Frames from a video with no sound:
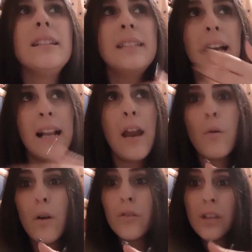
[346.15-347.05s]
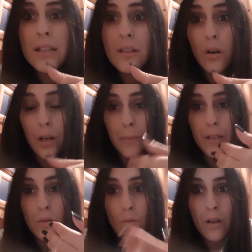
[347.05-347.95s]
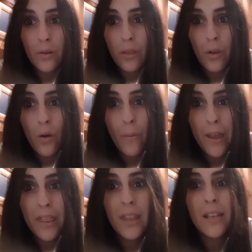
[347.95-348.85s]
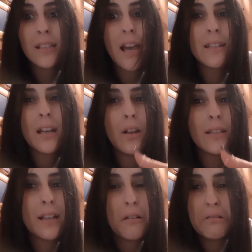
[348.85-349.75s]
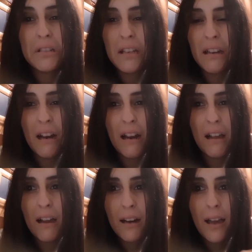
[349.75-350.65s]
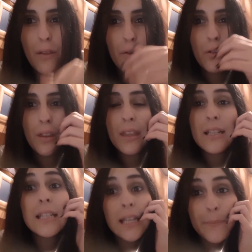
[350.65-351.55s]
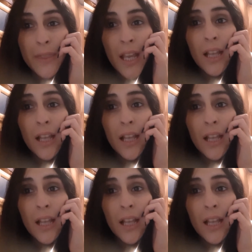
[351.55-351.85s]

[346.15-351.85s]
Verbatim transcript: Ya claro, cuando ya se lo repites cuatro o cinco veces, ha salido la chica, no sé si era la encargada o no, dice, sí,